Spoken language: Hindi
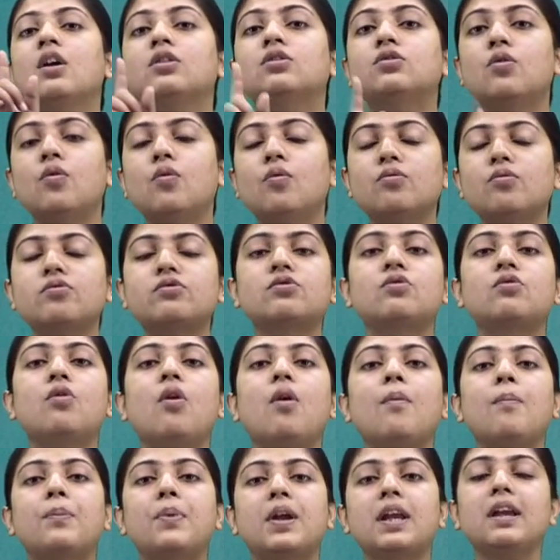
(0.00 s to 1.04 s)
तो
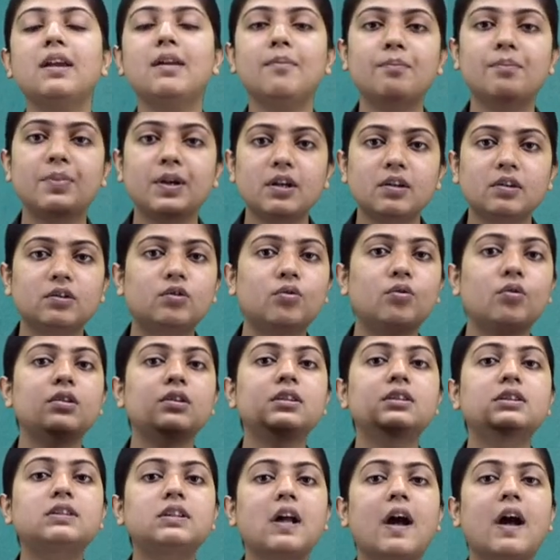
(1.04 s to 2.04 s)
उसको भी बिल्कुल